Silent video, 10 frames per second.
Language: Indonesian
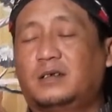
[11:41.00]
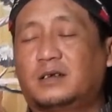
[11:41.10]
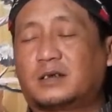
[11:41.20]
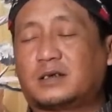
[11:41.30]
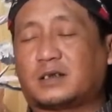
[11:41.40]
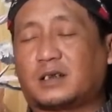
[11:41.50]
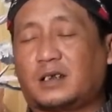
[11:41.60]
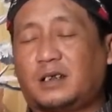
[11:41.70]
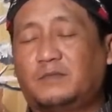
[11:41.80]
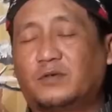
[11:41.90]

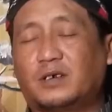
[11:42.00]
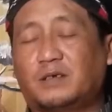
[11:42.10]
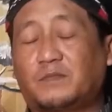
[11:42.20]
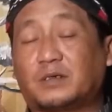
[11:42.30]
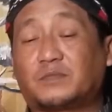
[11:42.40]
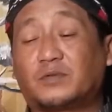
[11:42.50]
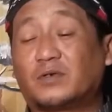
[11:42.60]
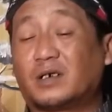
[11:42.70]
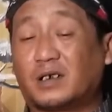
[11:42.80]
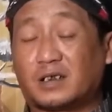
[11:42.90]
Setelah mungkin
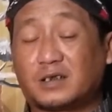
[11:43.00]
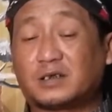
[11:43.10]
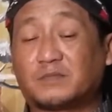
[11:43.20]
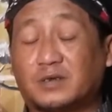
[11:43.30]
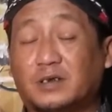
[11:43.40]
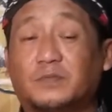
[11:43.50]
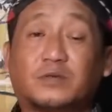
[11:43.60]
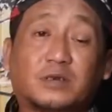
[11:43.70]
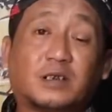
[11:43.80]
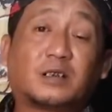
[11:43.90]
40 hari semenjak
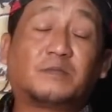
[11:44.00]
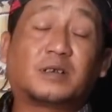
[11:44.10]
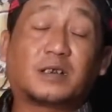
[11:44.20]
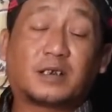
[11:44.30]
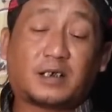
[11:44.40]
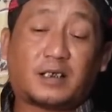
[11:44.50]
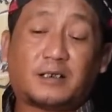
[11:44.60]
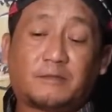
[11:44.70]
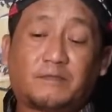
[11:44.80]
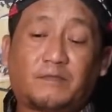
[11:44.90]
putri ini
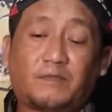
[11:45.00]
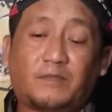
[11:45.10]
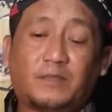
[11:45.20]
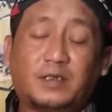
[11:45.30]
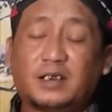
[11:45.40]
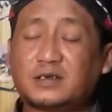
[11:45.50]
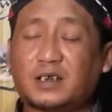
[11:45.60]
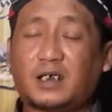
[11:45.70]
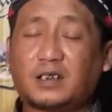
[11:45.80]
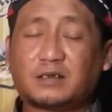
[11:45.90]
meninggal. Yang
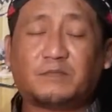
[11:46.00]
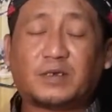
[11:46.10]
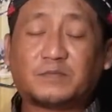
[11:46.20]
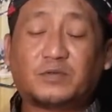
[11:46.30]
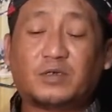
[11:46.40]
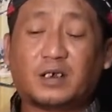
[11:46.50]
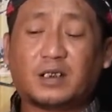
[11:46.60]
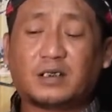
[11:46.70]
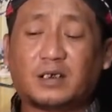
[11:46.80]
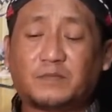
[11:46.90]
saat 40
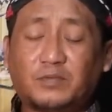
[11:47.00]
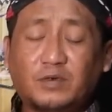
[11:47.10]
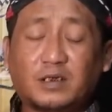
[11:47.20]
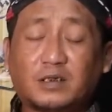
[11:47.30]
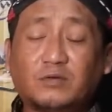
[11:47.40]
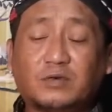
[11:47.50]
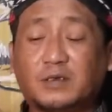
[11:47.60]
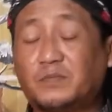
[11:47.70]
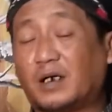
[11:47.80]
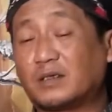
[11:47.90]
harinya pun yaitu
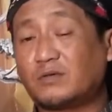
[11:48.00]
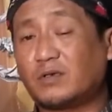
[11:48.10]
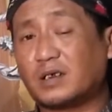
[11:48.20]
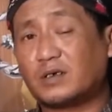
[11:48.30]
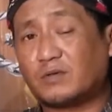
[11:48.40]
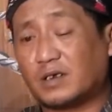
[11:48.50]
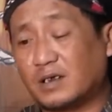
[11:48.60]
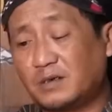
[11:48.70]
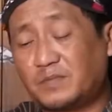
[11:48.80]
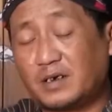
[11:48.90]
dibantu oleh
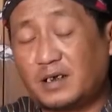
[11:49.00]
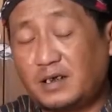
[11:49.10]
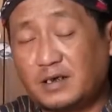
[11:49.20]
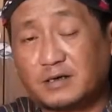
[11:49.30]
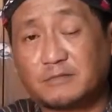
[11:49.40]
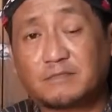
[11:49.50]
keluarganya Pak Dayat.